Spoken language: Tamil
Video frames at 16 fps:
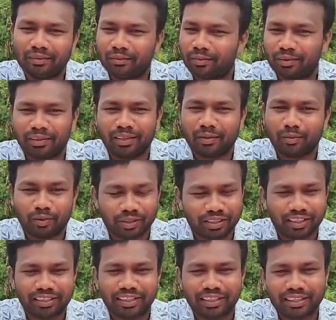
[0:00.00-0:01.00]
புரியுதுங்களா
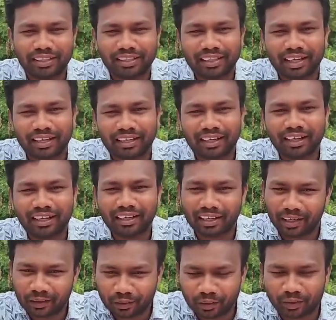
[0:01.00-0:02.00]
புரஜாதியார்கள் யாருன்னா
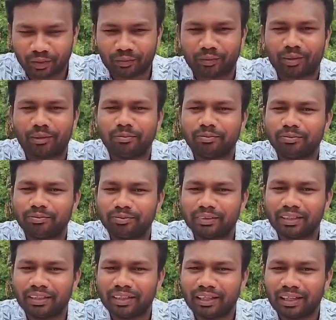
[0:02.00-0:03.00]
காட்டொலிவ மரம்
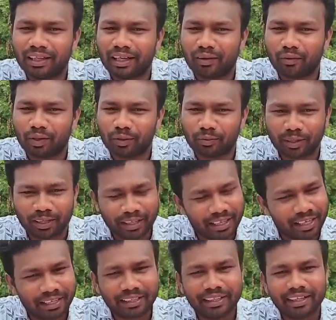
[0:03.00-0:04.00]

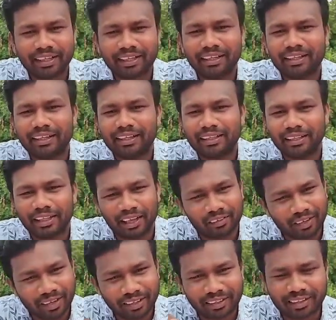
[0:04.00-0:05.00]
உடன்படிக்கை அந்நியர்
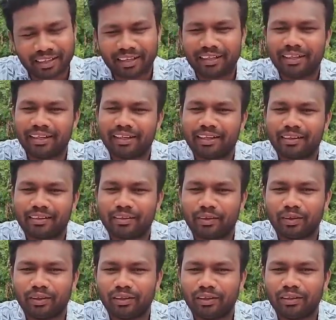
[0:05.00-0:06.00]
தேவாலயத்துக்கு அந்நியராக
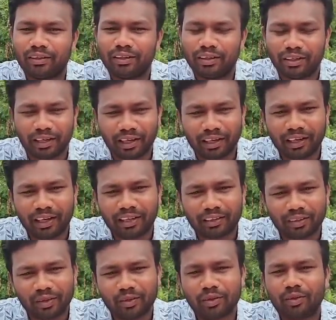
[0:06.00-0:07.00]
இருந்தோம்
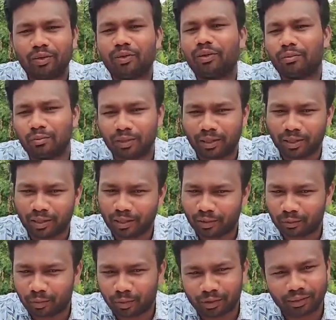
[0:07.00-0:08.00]
எல்லாத்துக்கும் நம்ம
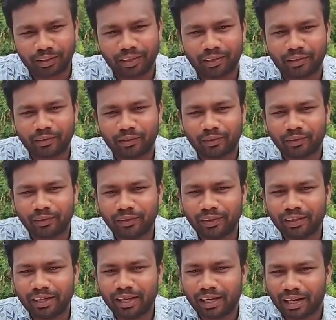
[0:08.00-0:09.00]
புறத்தே இருந்தோம்
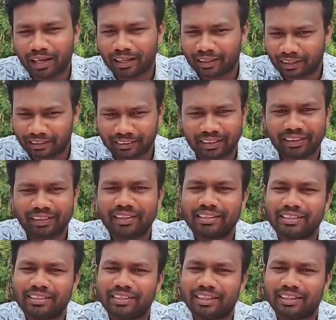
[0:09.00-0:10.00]
ஆனால் கத்தர் என்ன
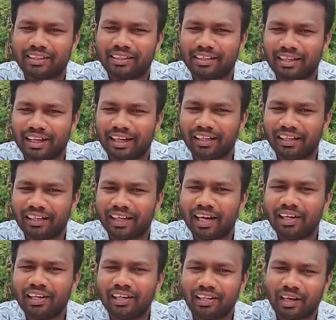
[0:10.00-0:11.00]
செய்தார் என்றால்
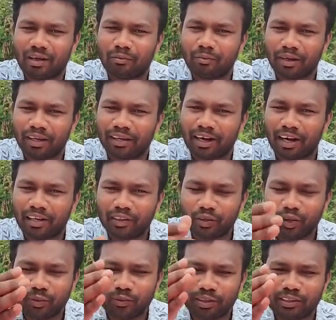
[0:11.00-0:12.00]
நல்ல நம்மை
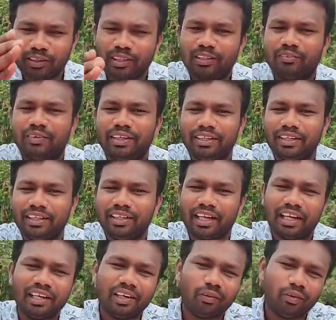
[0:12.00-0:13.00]
காட்டொளி மரத்திலிருந்து வெட்டி
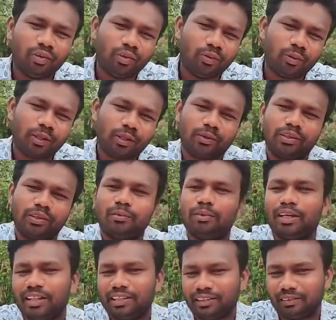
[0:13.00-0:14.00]
நல்ல ஒளிவு மரத்தோடு
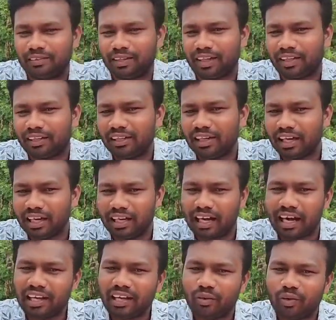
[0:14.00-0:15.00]
நம்ம இணைத்து விட்டார்
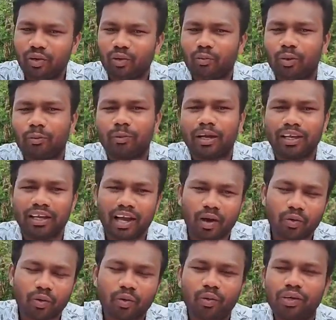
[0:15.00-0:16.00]
நல்ல ஒளிவு மரமாகி
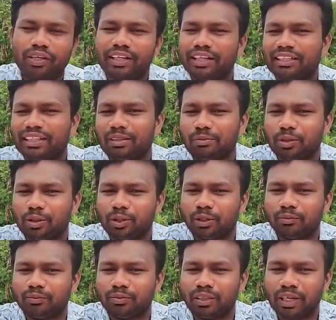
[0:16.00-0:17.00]
அவரோடு இணைத்தது
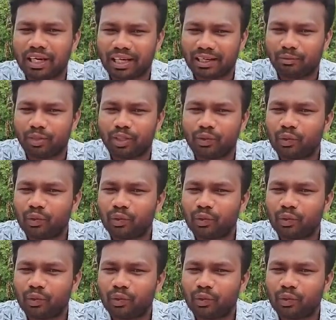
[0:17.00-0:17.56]
நிமித்தம் நம்முடைய